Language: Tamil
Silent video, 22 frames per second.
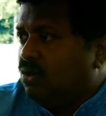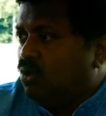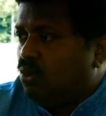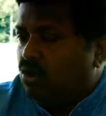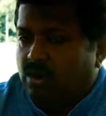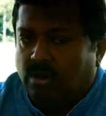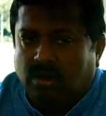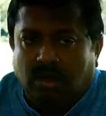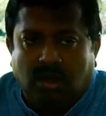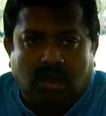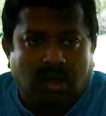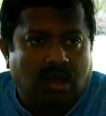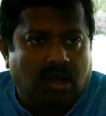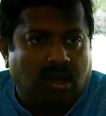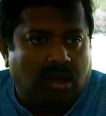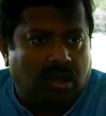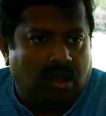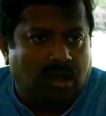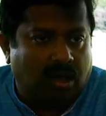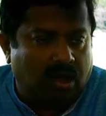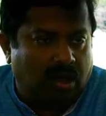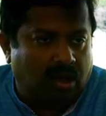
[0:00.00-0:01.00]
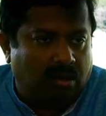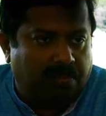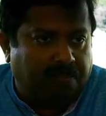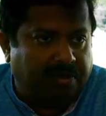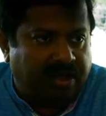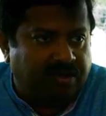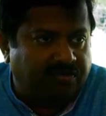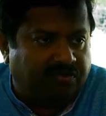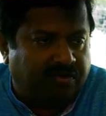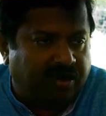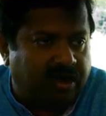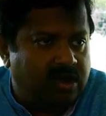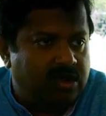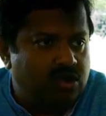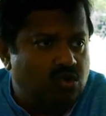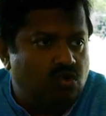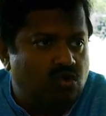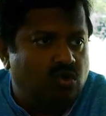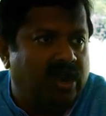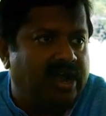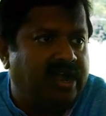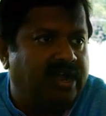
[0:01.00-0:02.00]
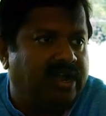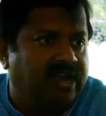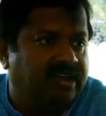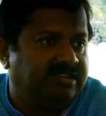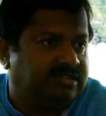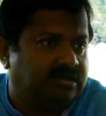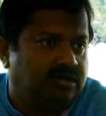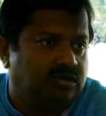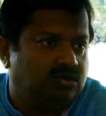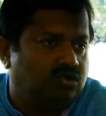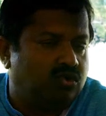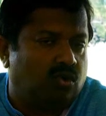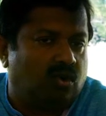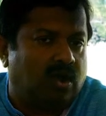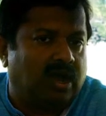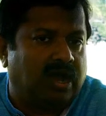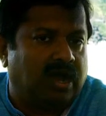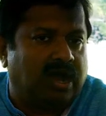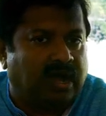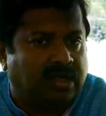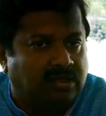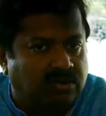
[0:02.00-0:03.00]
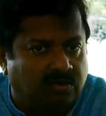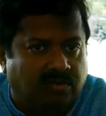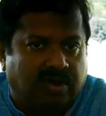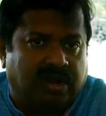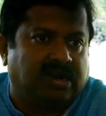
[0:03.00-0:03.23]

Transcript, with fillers: ஒரு பெரிஃபரல் நியூரைட்டிஸ்ன்னு சொல்லுவாங்க அது